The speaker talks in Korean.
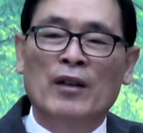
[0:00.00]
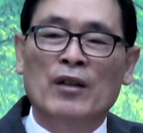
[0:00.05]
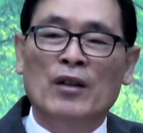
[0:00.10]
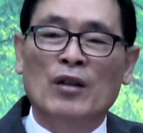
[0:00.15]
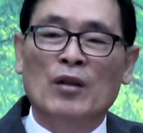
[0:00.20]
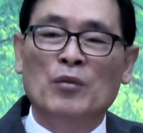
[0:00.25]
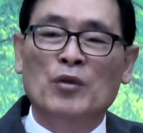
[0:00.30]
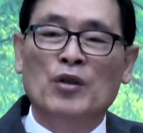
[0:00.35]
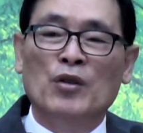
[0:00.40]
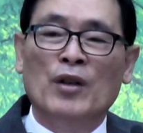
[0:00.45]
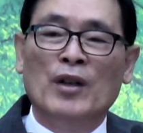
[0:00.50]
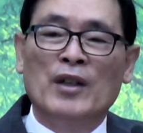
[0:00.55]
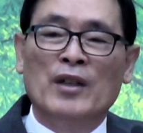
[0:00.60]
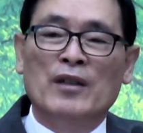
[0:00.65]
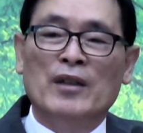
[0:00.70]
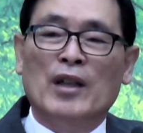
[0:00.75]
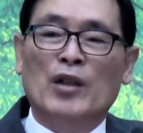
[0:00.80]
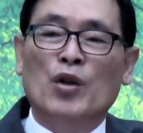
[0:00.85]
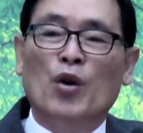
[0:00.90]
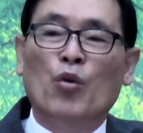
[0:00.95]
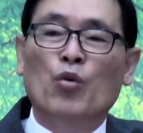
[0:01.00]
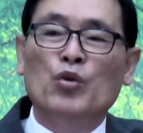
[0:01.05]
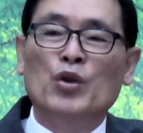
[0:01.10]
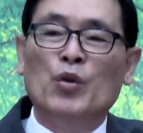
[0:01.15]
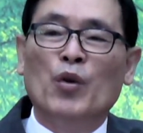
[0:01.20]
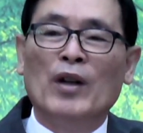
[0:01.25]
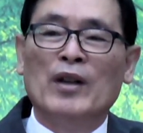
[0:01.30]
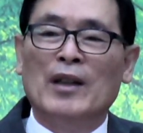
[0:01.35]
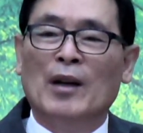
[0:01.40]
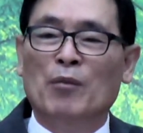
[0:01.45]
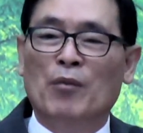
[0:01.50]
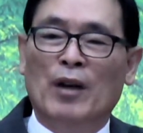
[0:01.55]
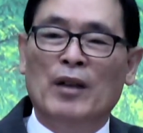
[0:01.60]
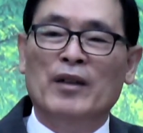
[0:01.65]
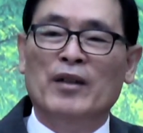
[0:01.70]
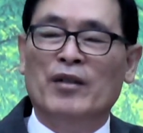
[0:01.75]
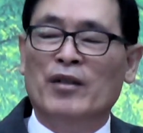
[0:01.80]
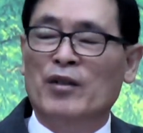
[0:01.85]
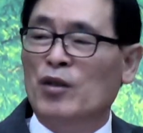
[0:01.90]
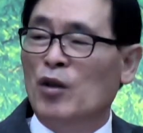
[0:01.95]
여러분 이제 겨울이 왔단
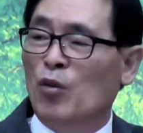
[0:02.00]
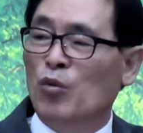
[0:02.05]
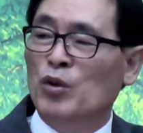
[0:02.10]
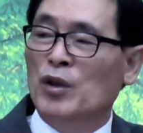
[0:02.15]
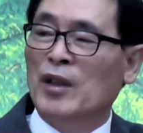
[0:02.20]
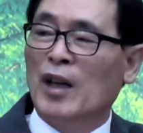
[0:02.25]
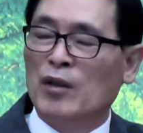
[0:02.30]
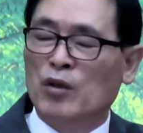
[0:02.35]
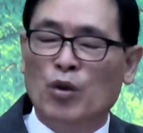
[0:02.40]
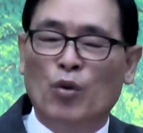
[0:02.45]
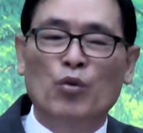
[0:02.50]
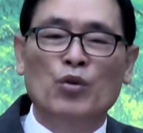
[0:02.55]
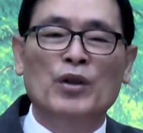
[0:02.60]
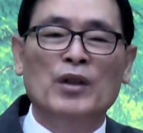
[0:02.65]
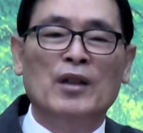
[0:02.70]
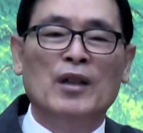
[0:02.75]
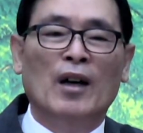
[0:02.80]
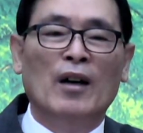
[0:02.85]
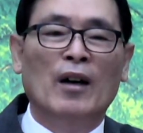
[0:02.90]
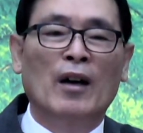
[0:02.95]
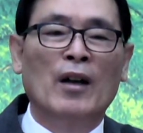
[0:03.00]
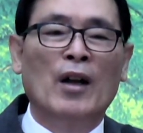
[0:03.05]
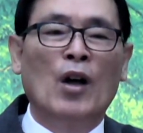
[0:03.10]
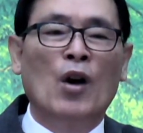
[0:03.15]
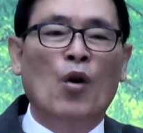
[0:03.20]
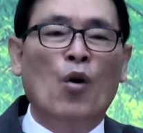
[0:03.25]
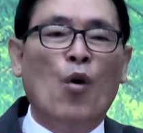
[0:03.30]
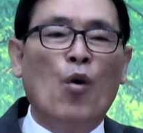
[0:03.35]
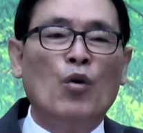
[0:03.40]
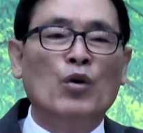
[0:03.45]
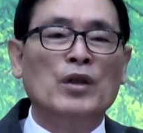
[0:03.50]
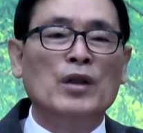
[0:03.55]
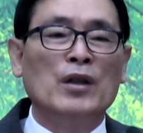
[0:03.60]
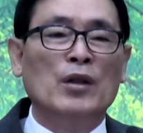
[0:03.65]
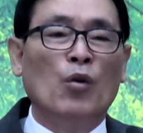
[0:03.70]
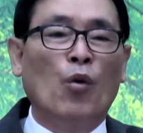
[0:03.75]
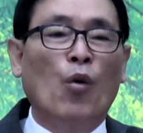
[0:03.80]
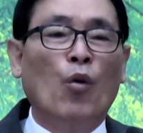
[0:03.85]
말이에요. 겨울이 닥쳐오니까 혹시